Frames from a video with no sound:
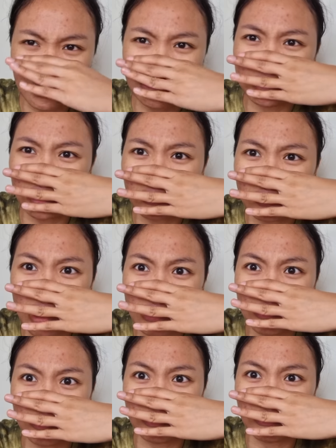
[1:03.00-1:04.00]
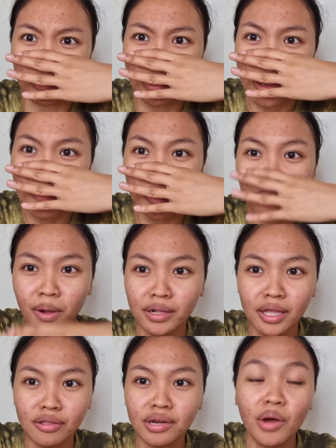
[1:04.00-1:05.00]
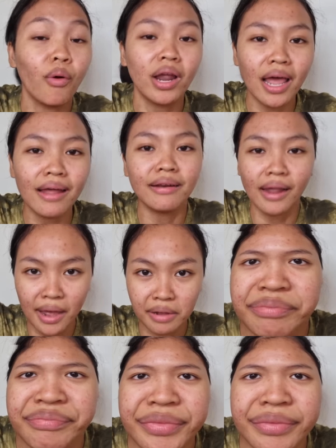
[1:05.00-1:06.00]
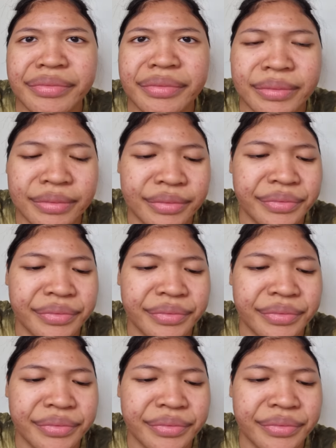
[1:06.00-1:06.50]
Hanggang dito lang, oo. Pero pag dito na, wala na. Mm-mm.